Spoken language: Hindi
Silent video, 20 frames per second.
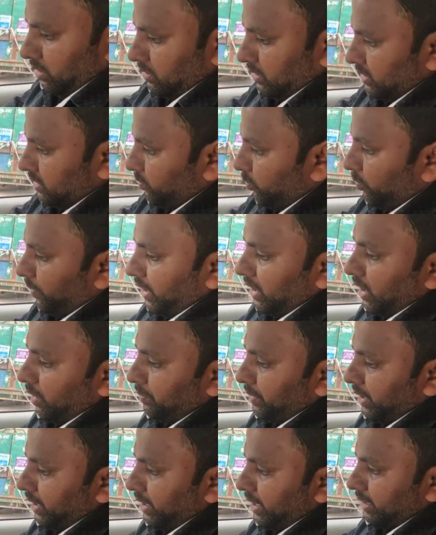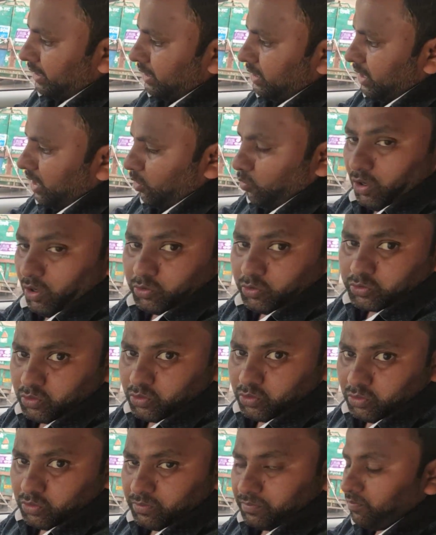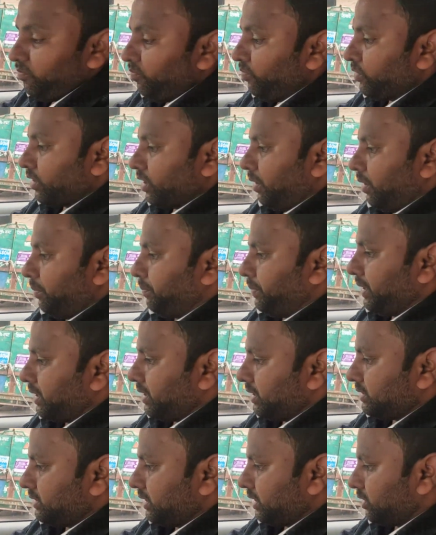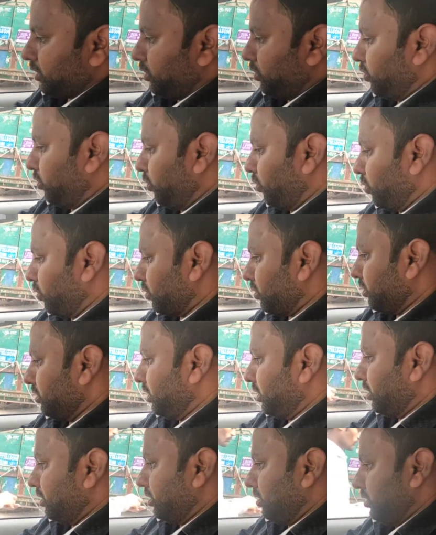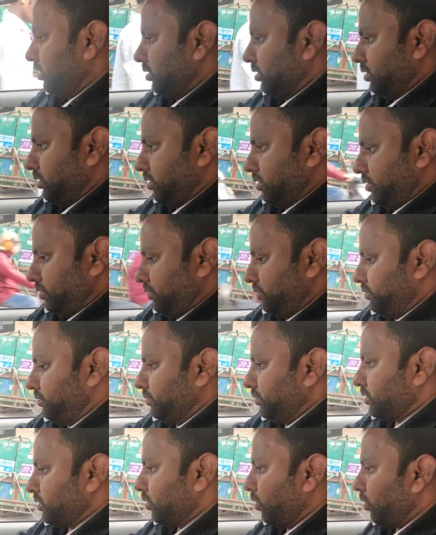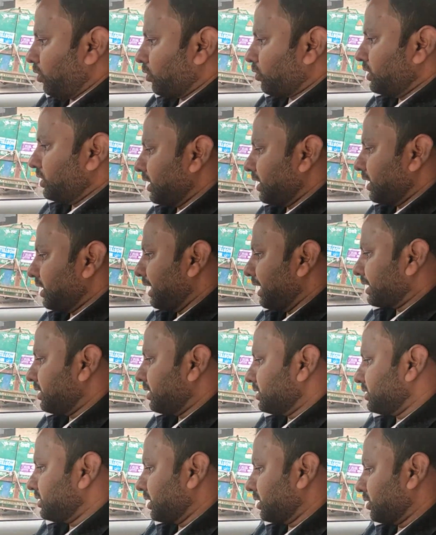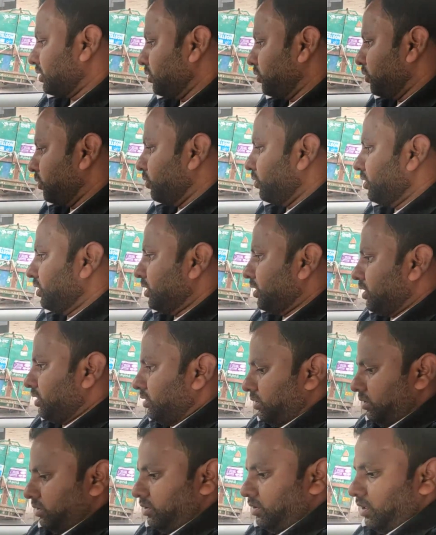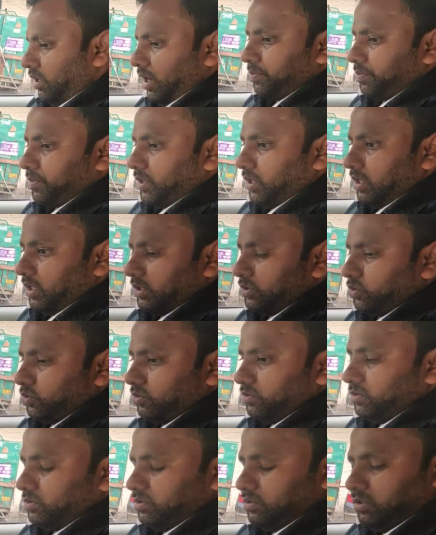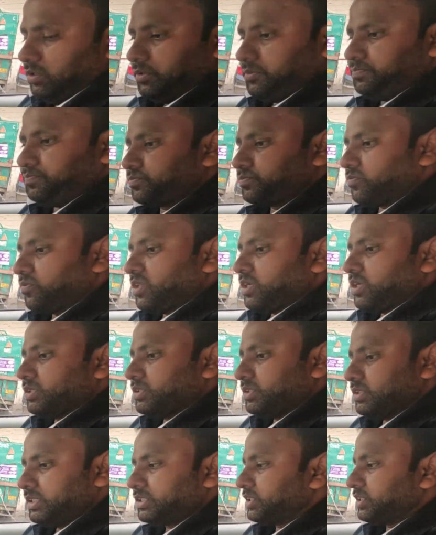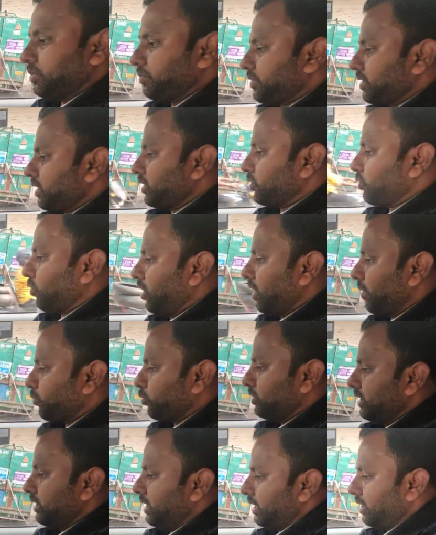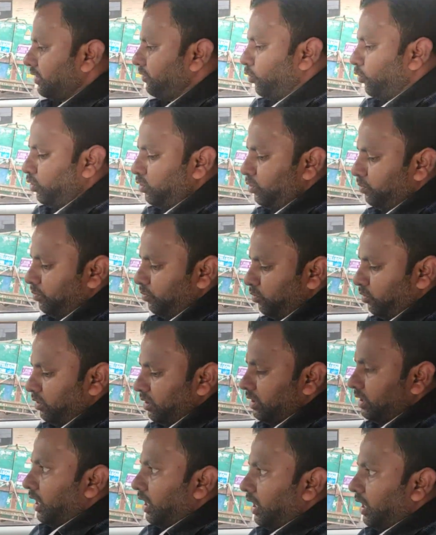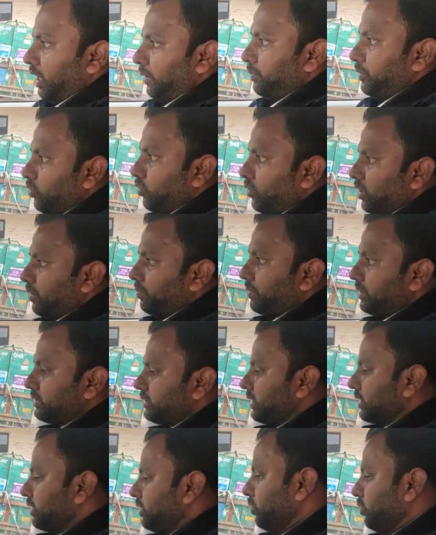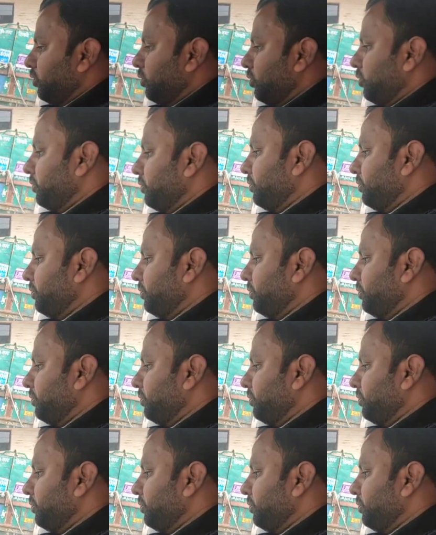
जैसे मोबाइल आपने कनेक्ट किया हुआ उसको आप पिक कर सकते हो कॉल को डिस्कनेक्ट कर सकते हो आपका जो सिस्टम का कंट्रोल आपको दिया गया वॉल्यूम अप डाउन आप कर सकते हो